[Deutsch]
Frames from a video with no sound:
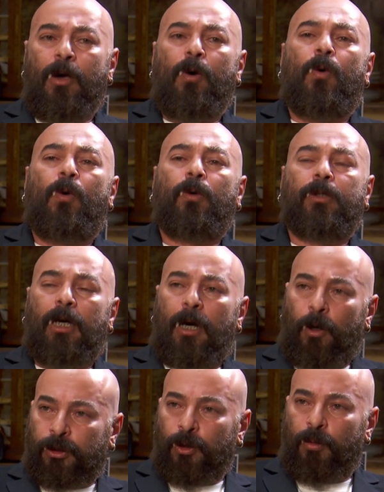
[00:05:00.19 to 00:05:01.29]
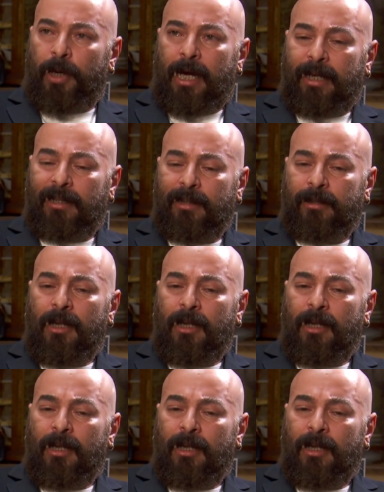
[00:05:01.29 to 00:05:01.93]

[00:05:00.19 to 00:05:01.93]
und äh, auch so behandeln